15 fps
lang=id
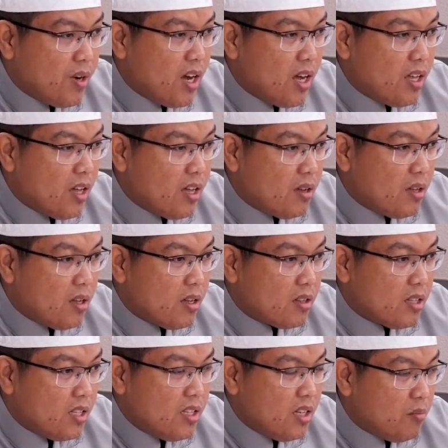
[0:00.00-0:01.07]
Apakah
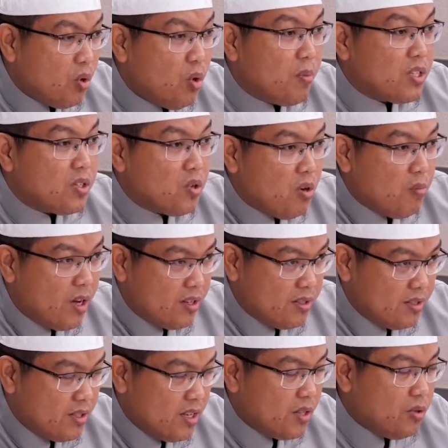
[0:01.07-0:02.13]
titik belum masih koma?
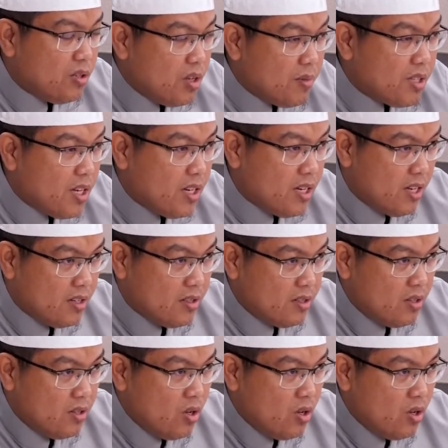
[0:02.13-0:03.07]
Selanjutnya masih ada.